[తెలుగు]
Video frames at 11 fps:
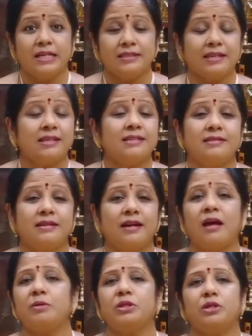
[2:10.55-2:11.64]

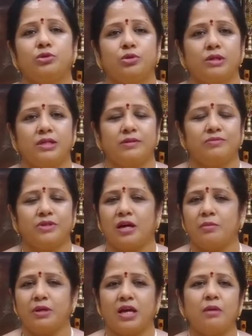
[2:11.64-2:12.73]
సహస్రనామ తత్తుల్యం
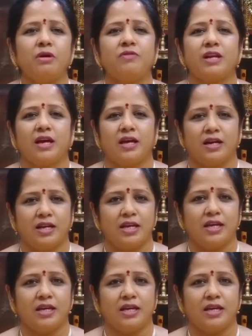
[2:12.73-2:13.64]
రామనామ వరాననే